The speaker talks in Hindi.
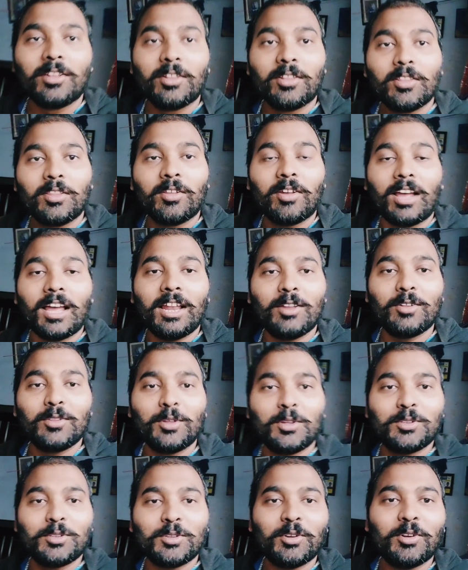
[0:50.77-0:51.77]
तो हेलो
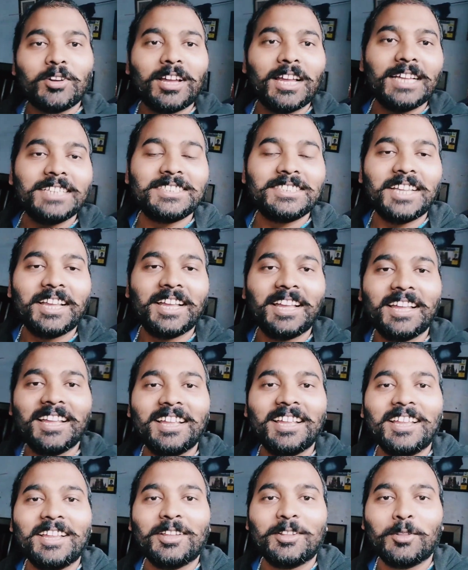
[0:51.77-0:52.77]
दोस्तों कैसे हैं
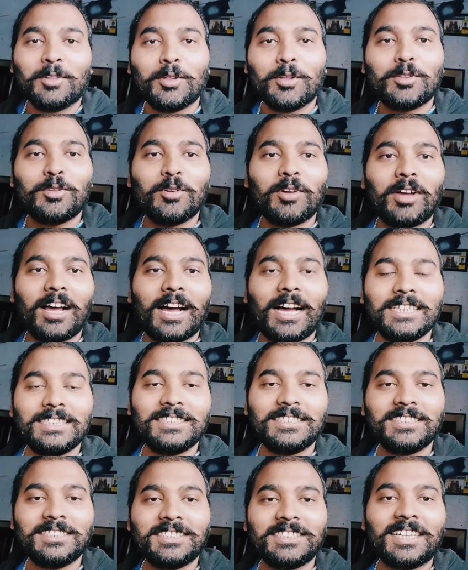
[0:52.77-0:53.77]
दोस्तों
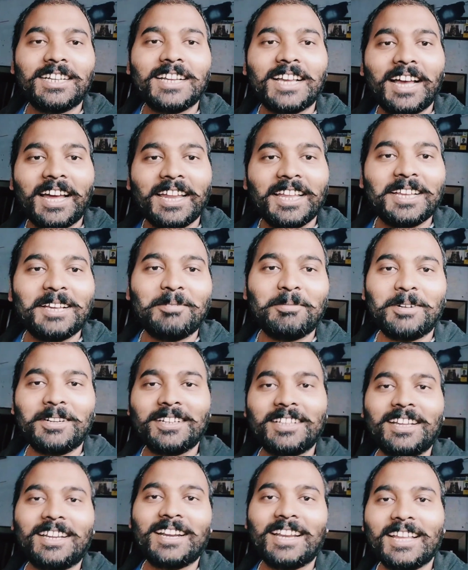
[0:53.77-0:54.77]
आज चिकन खाने का
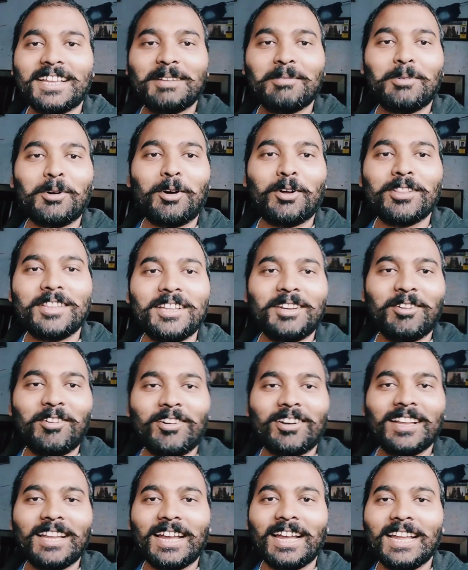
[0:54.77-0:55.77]
मन कर रहा है कि बहुत दिन
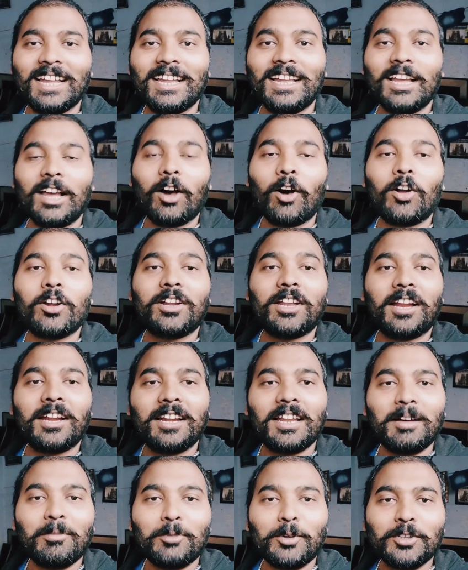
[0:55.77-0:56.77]
हो गया है और
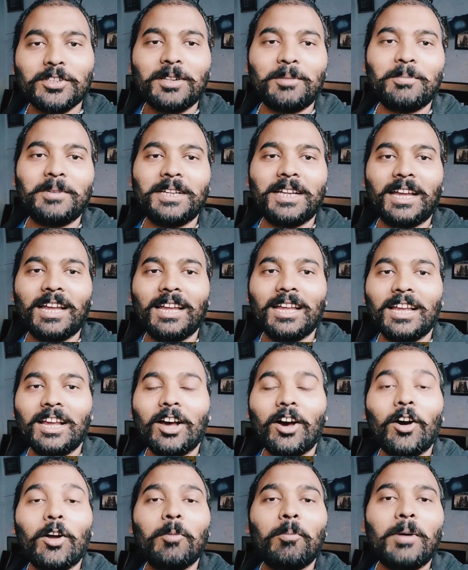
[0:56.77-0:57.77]
ठंडा मौसम भी है
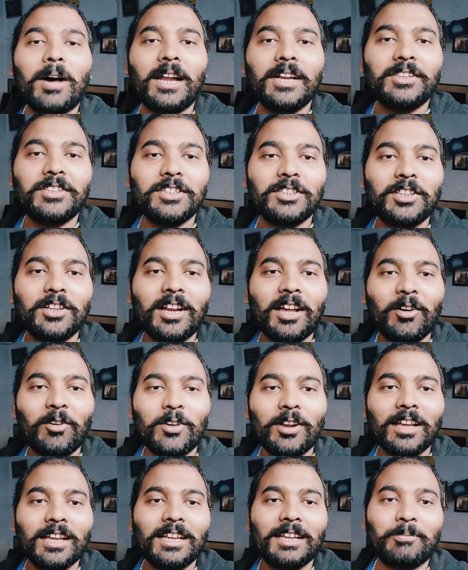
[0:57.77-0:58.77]
और बारिश इतना
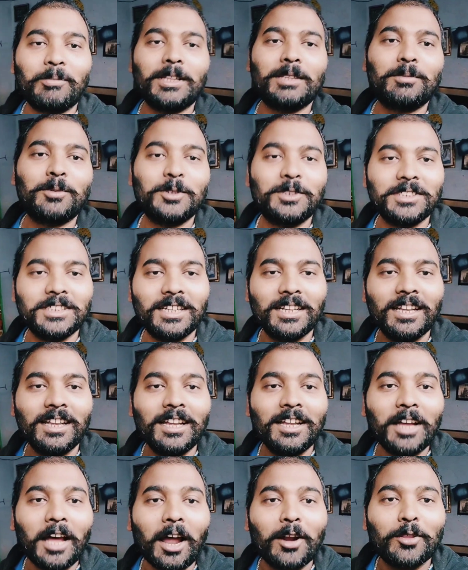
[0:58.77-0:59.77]
हो रहा है कि मत पूछिए
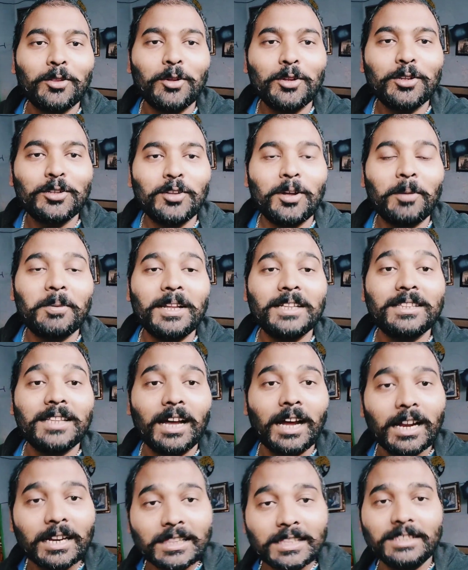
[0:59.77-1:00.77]
और दोस्तों अपना
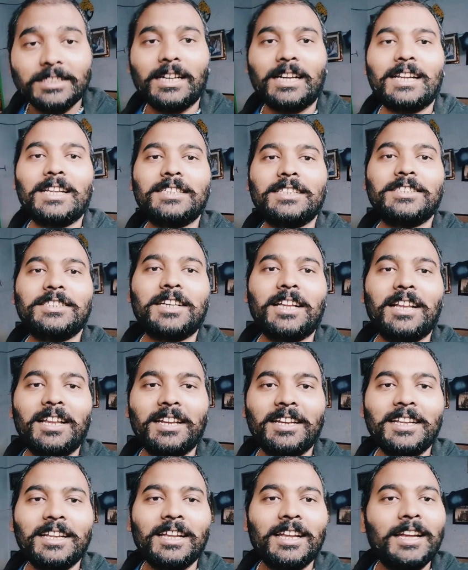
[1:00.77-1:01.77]
थार से जा रहे हैं चिकन
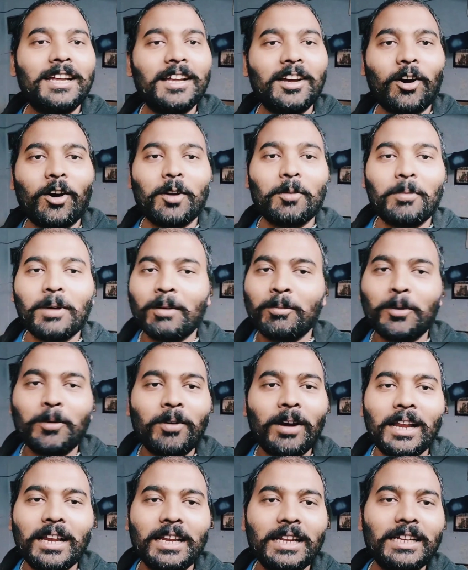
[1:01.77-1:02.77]
लेने और हम
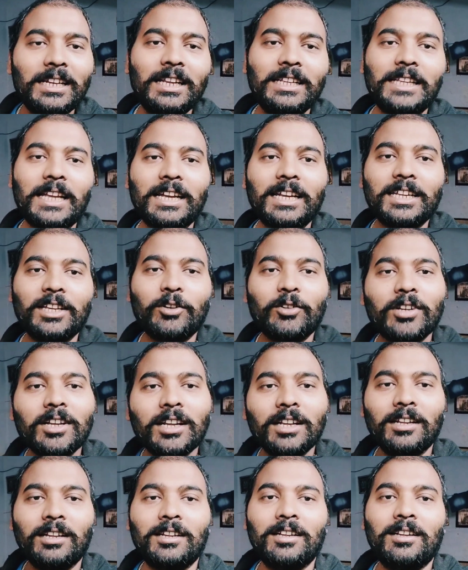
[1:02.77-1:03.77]
मोबाइल नहीं ले जाएंगे
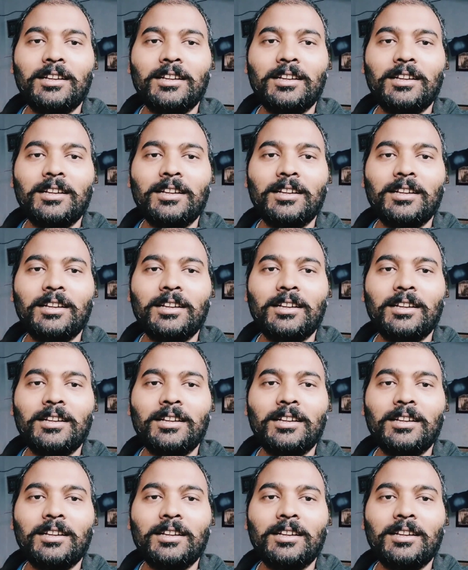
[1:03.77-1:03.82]
क्योंकि